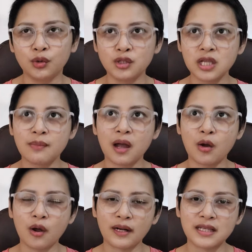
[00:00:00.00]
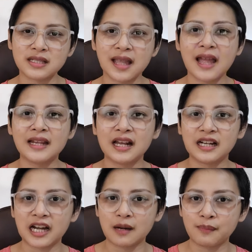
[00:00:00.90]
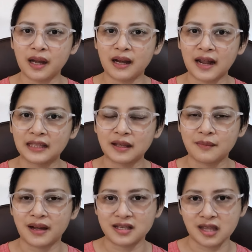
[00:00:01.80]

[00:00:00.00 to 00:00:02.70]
doon sa mga oras na nagre-repair ang ating mga